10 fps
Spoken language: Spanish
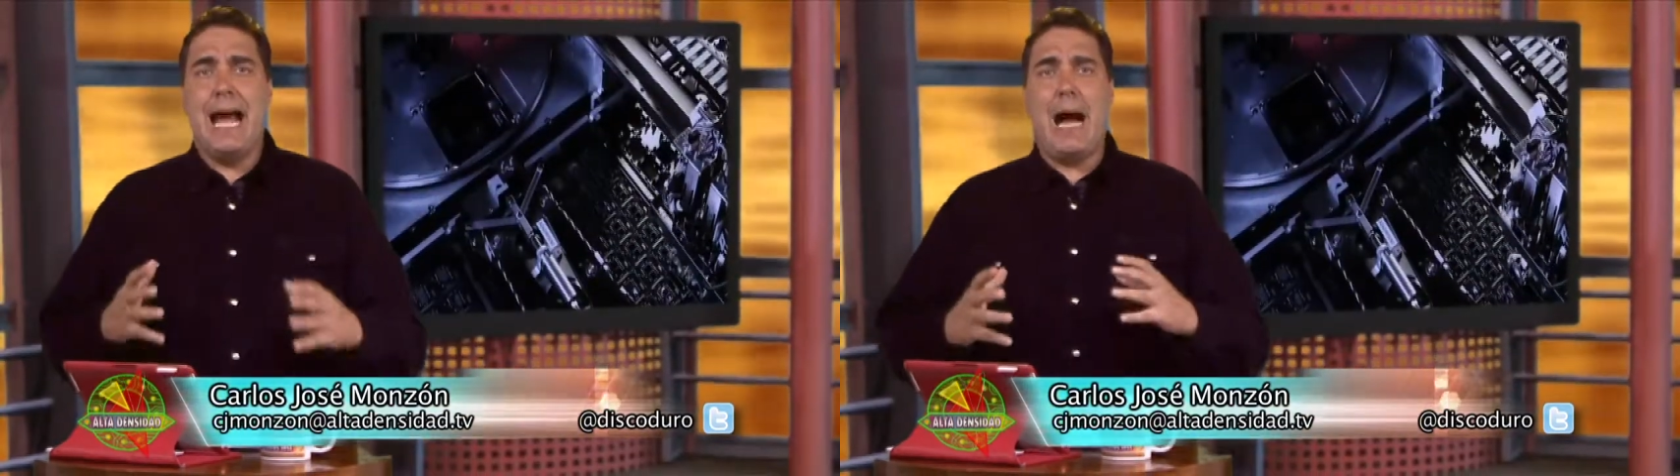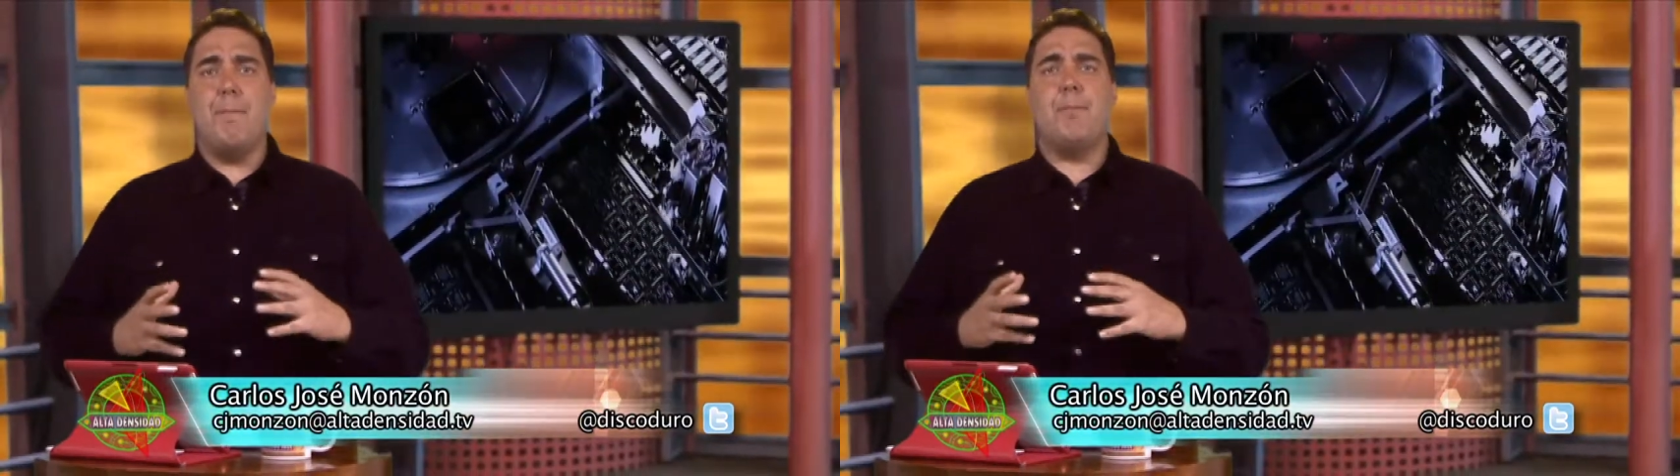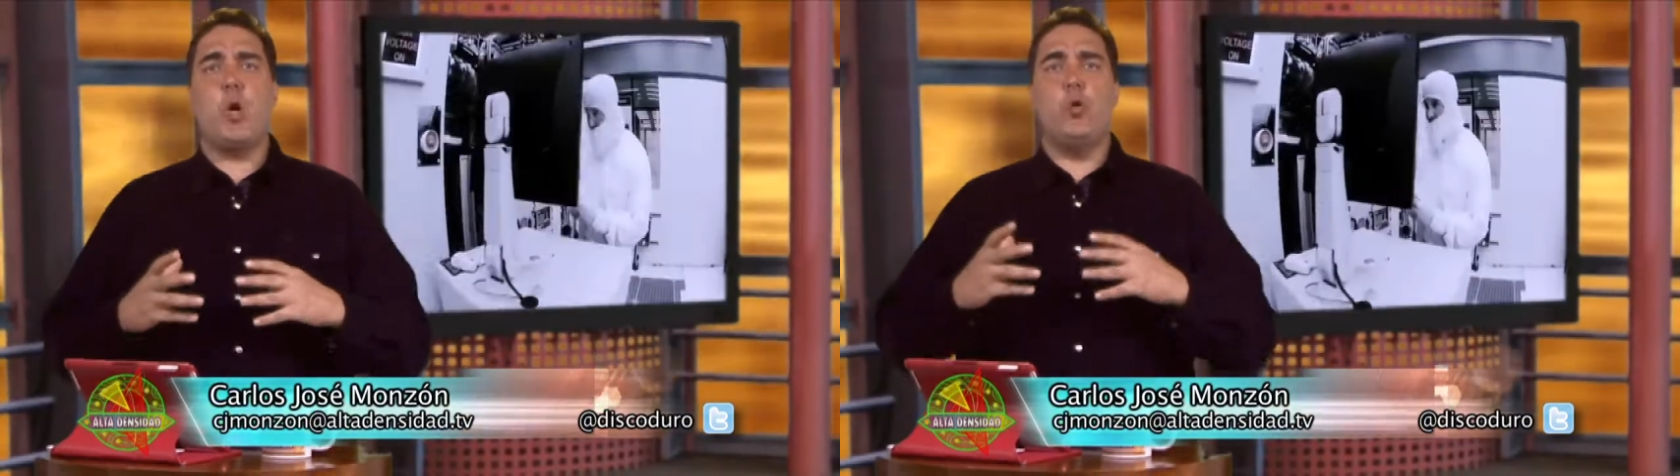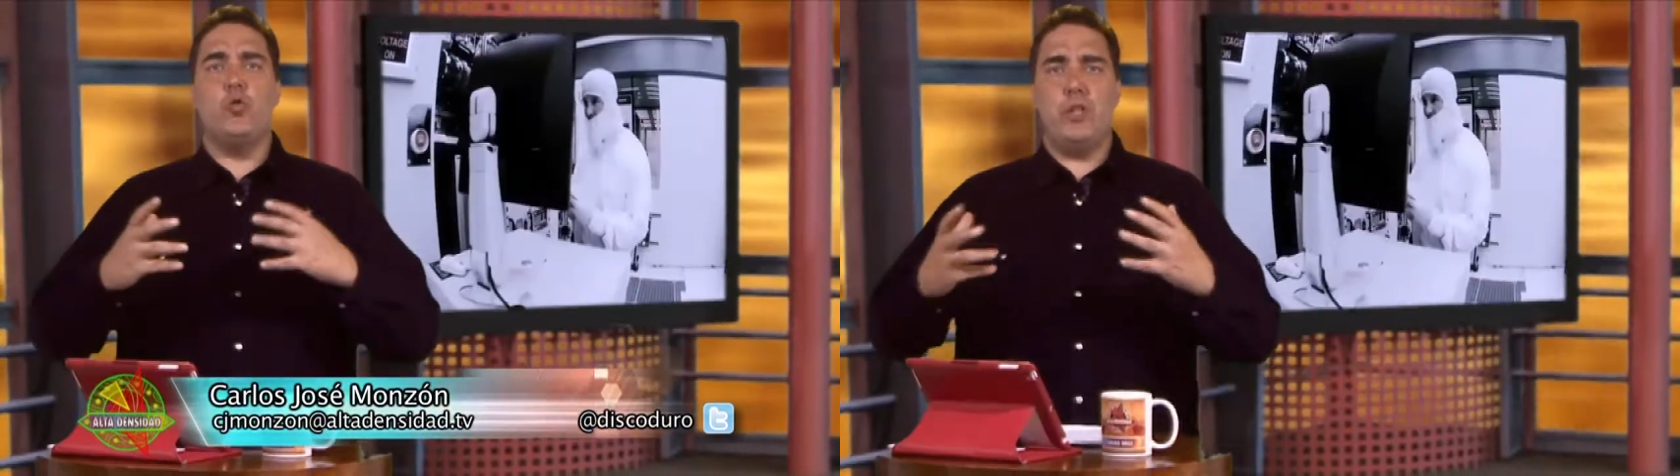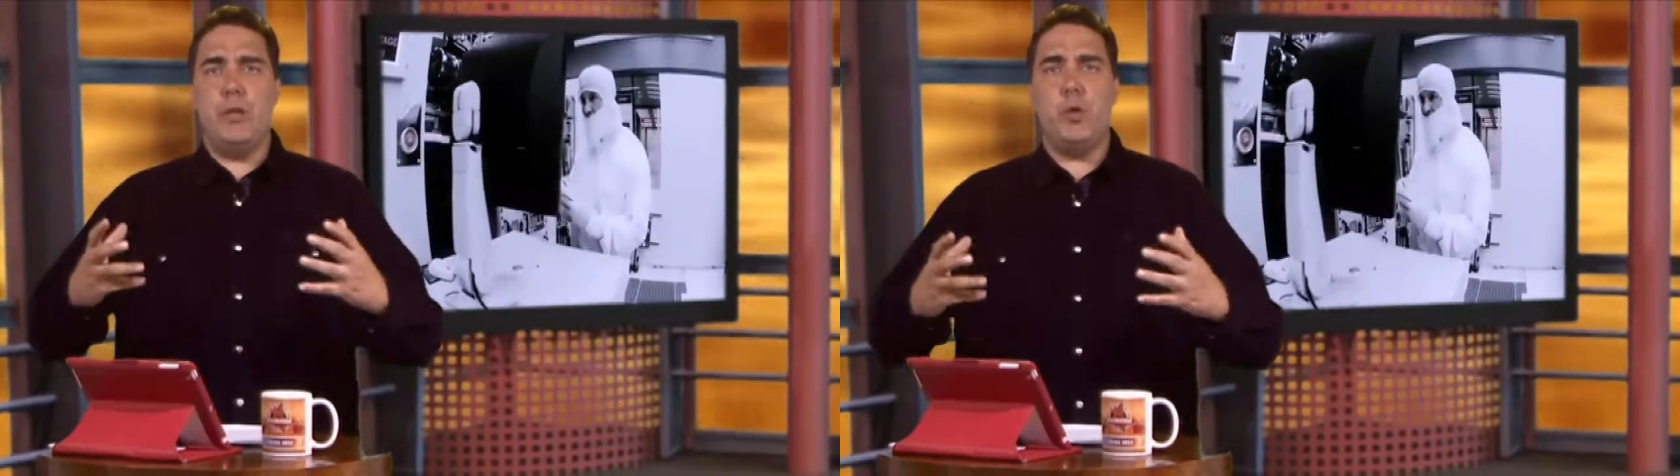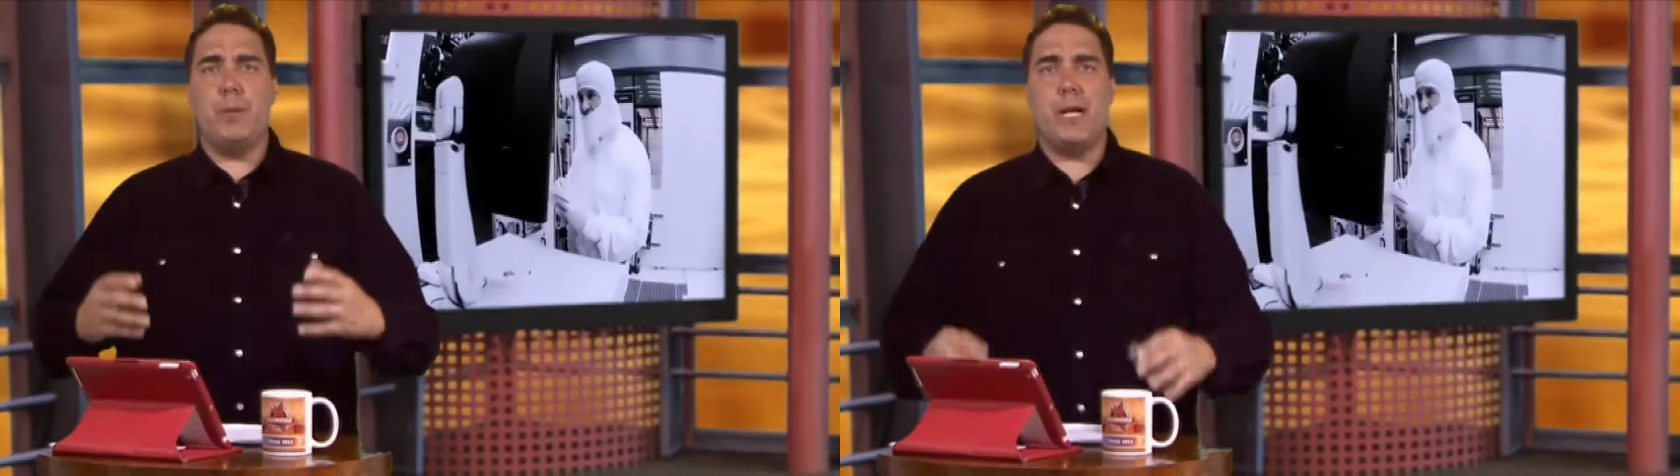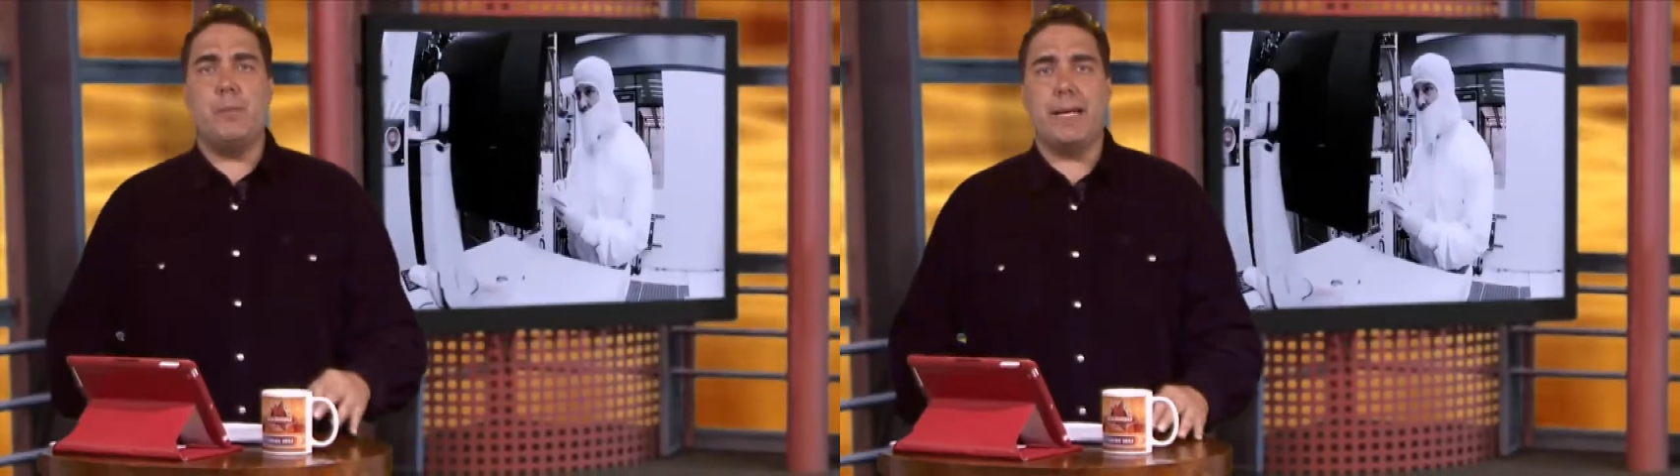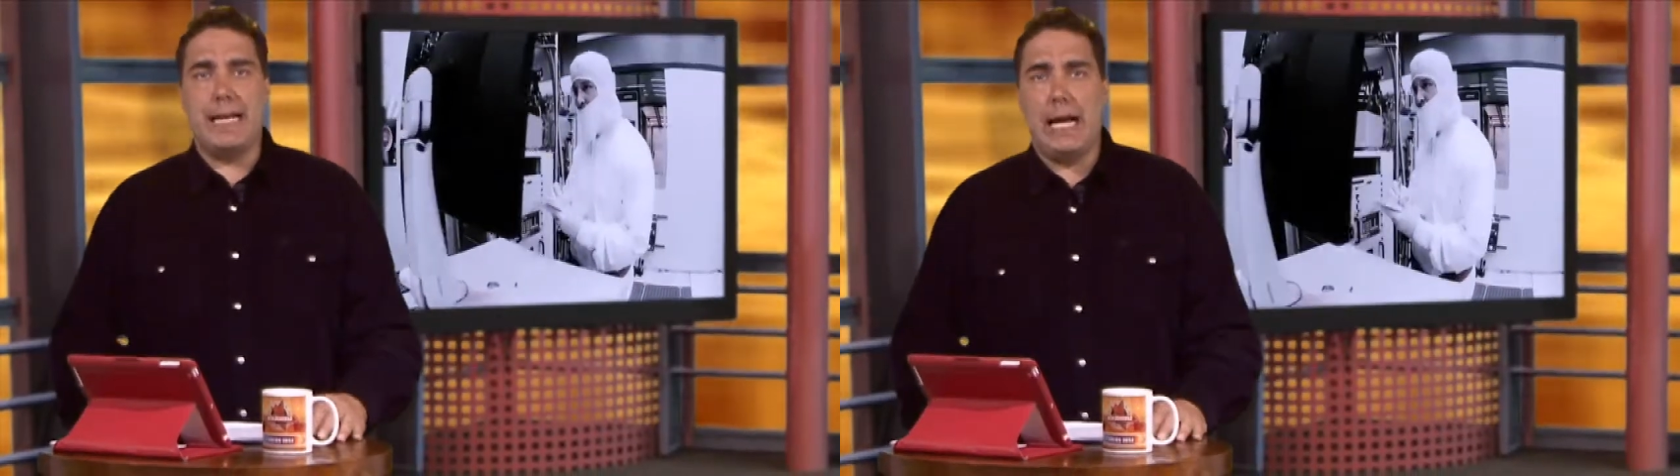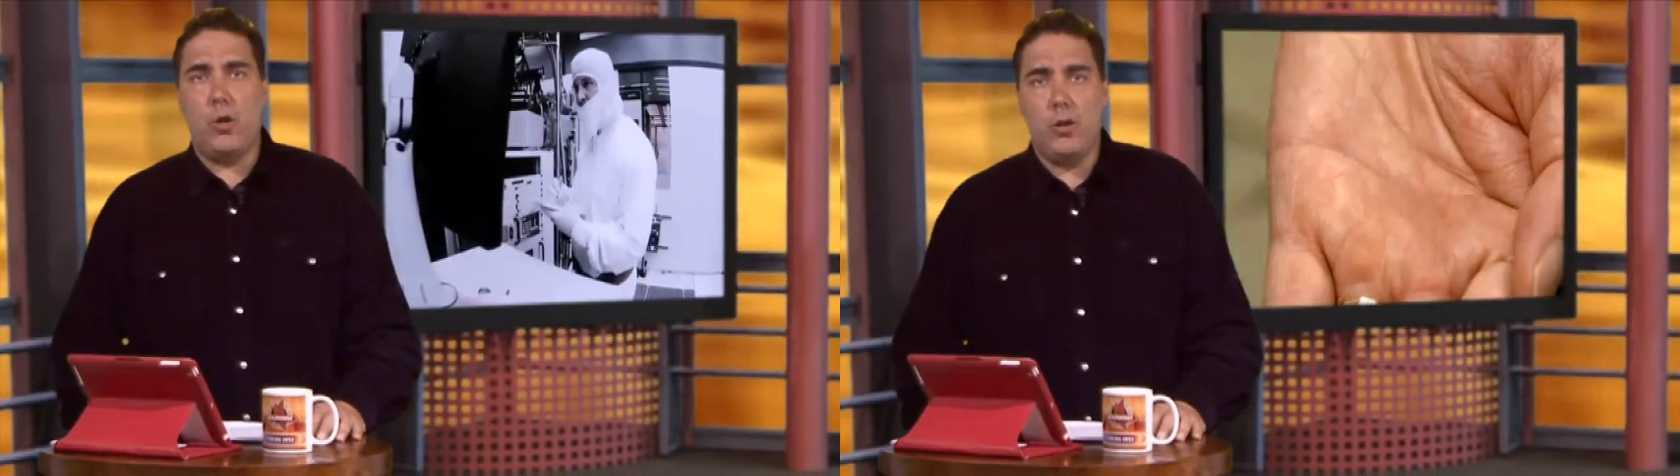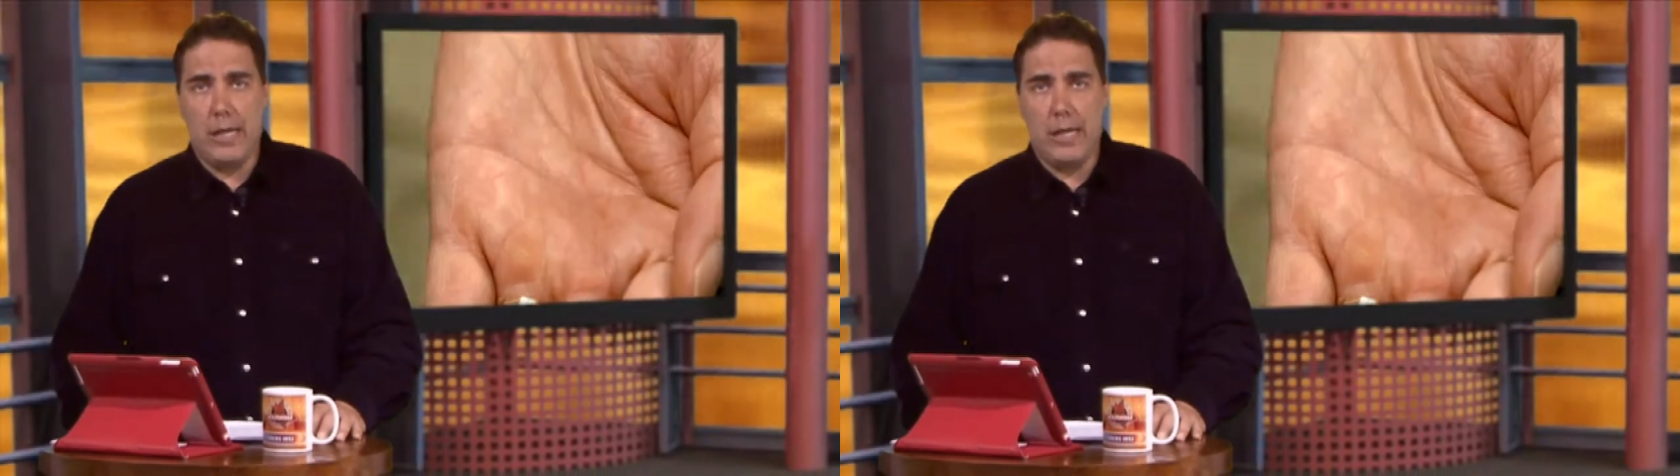han producido para el mercado